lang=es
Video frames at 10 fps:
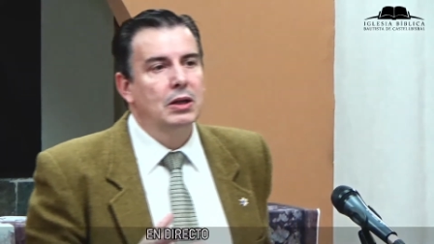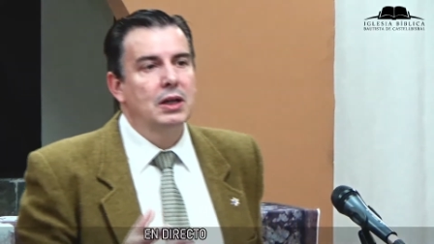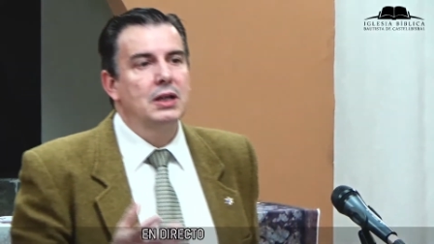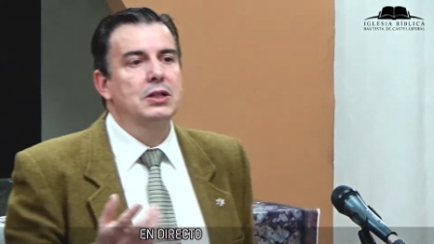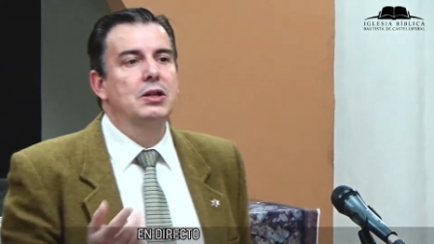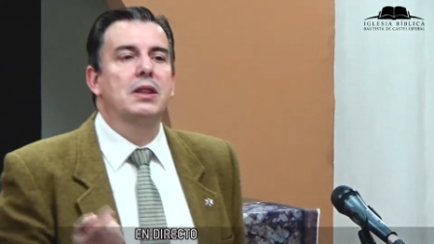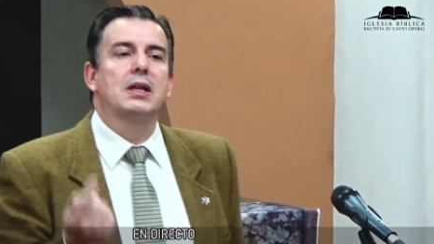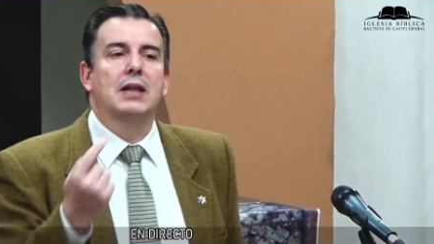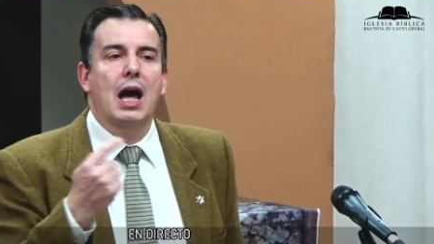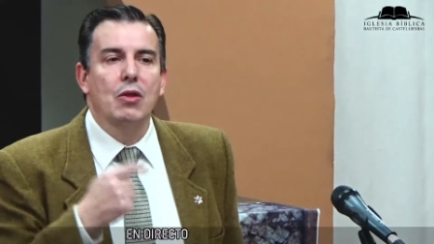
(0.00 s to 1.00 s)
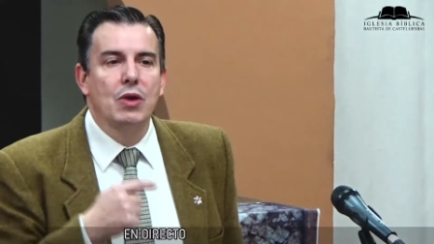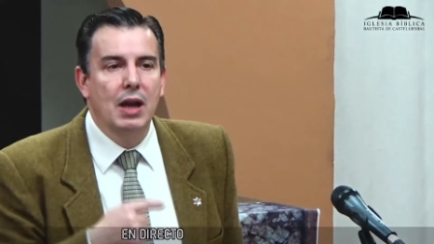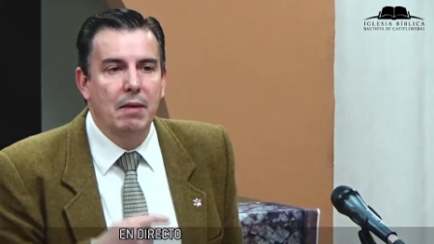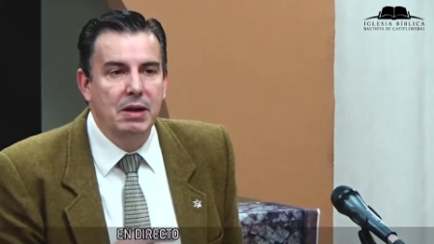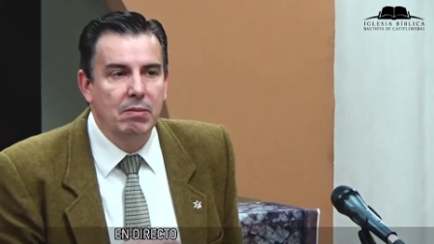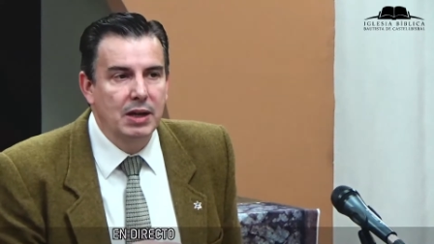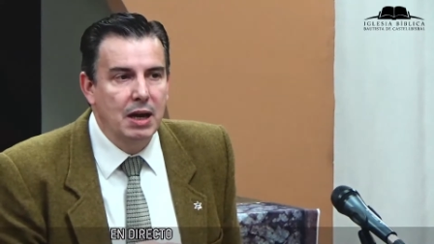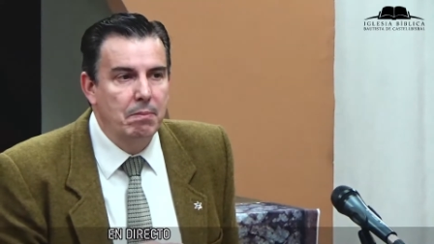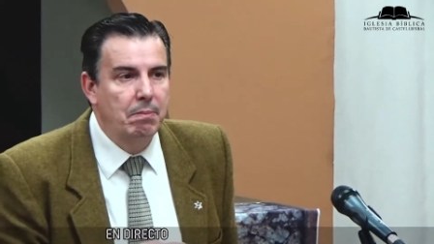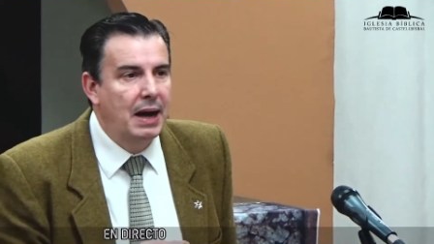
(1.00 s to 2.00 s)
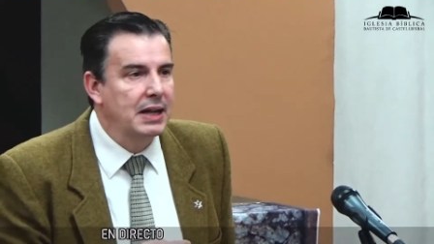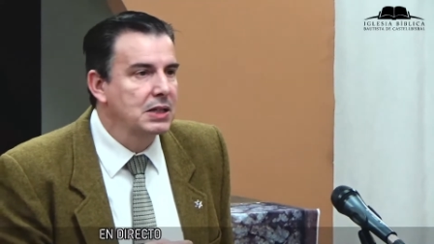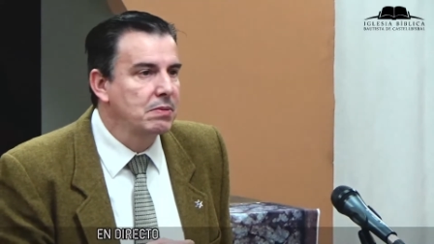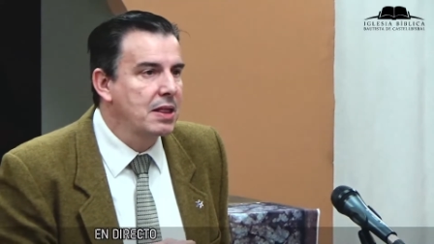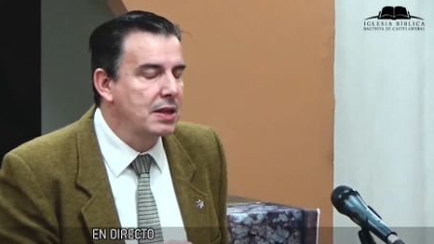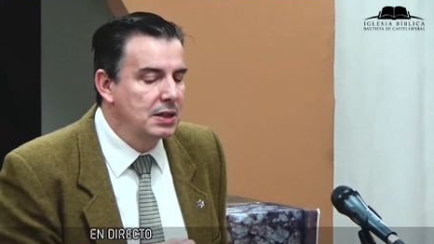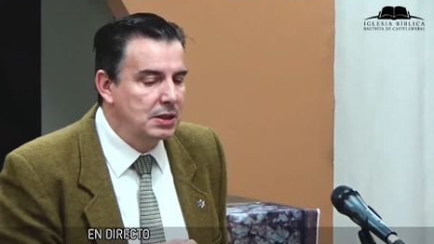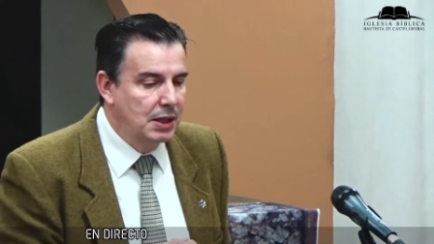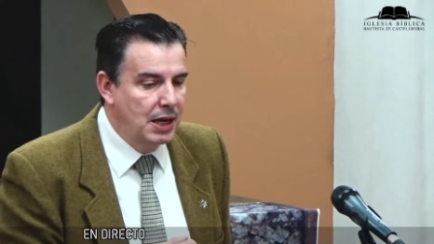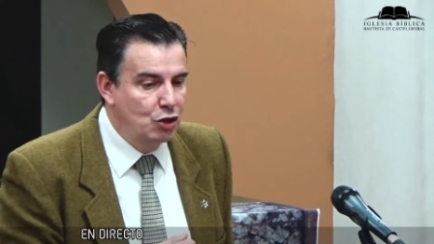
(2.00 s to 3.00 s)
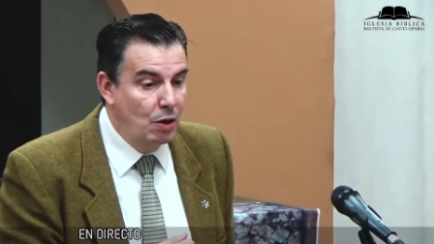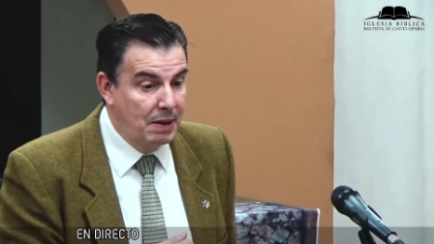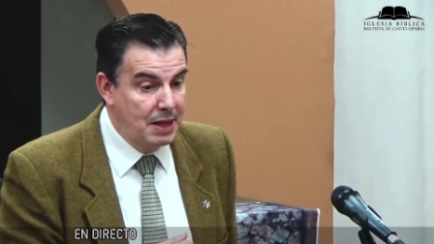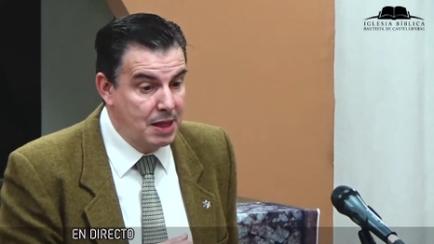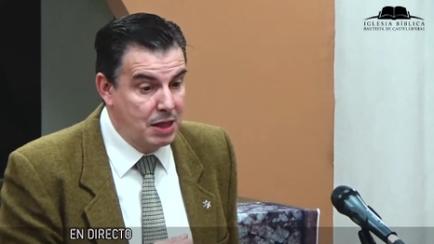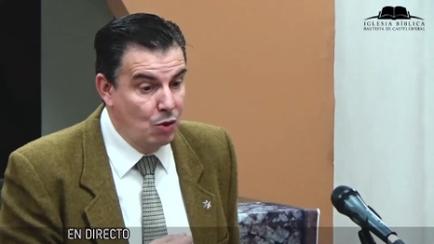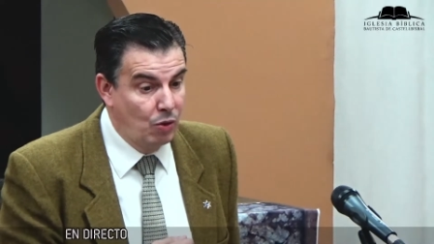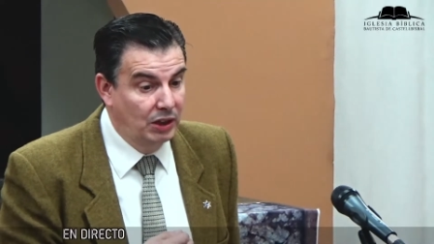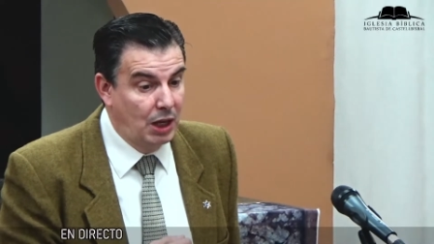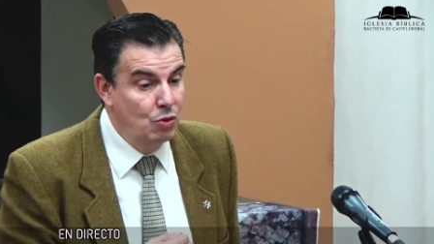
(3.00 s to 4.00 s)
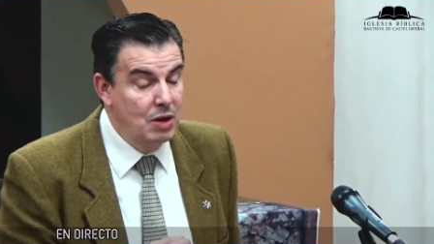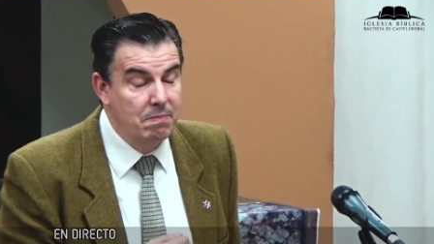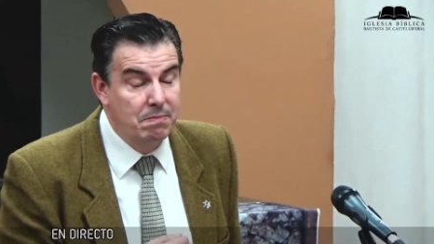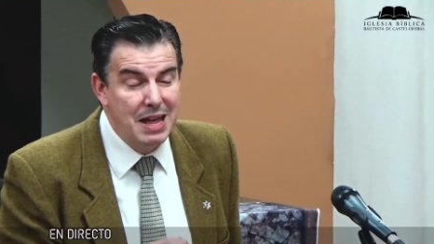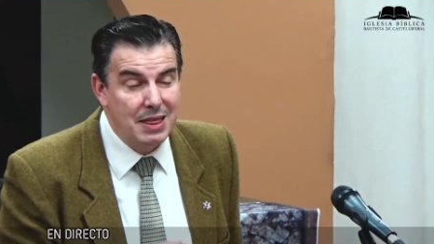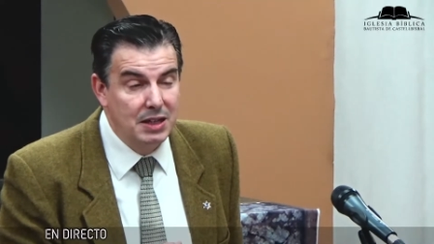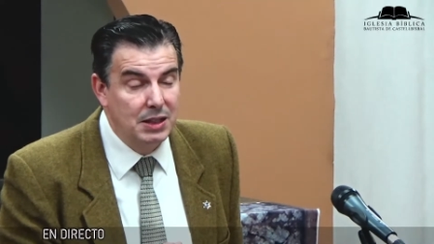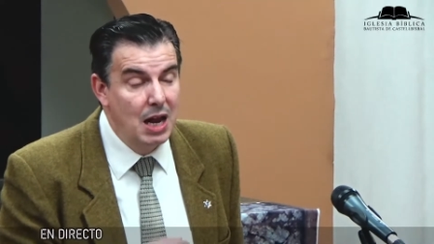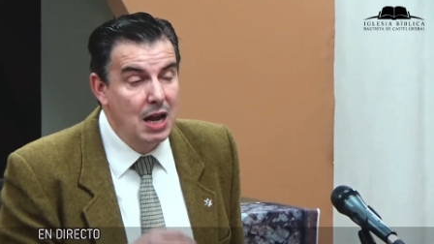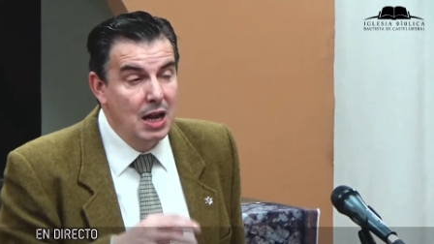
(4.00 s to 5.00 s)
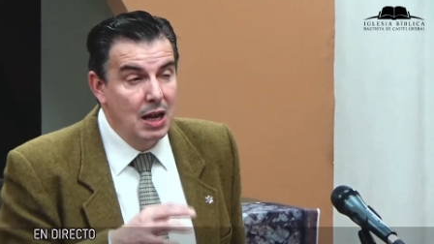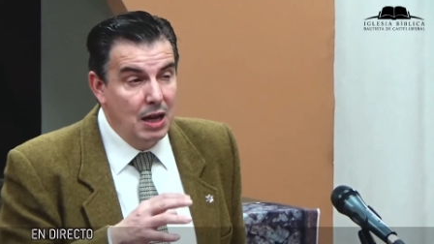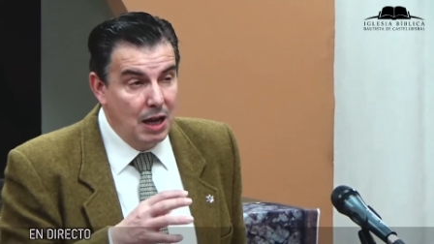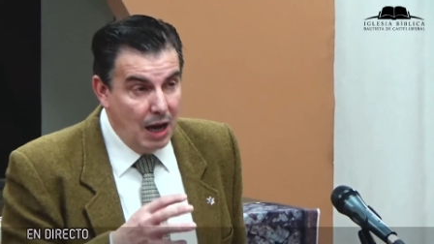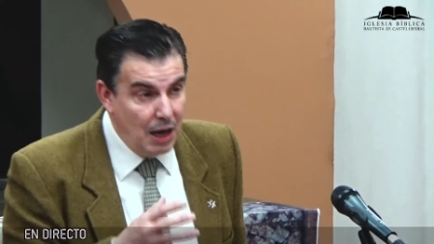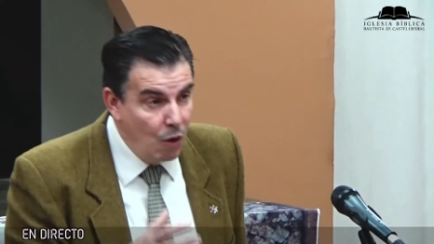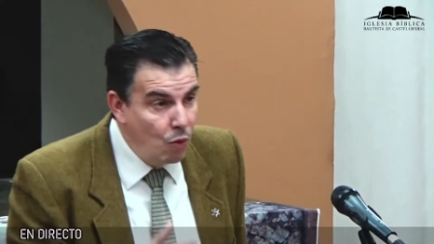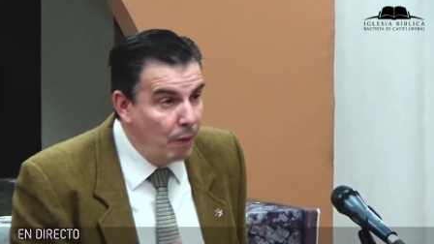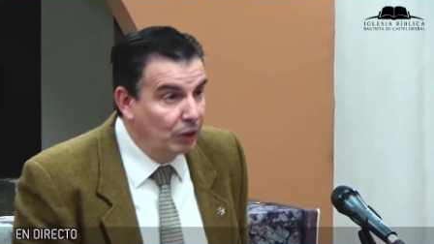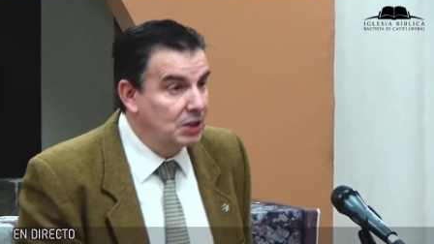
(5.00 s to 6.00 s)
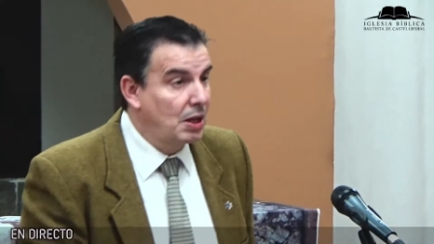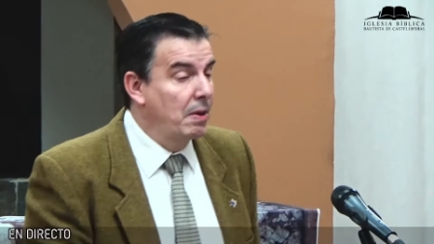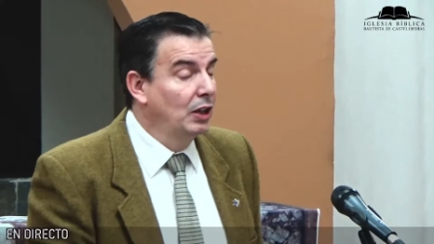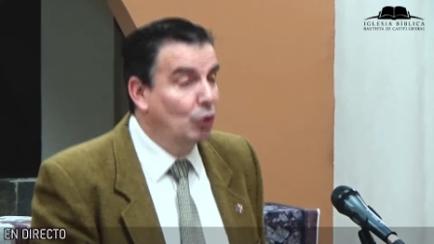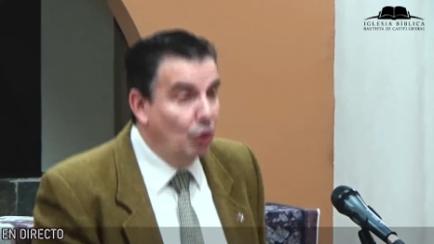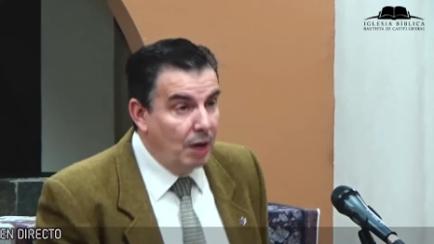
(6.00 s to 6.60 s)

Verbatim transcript: es citado en la Biblia varias veces, de hecho aparece 51 veces en el Nuevo Testamento.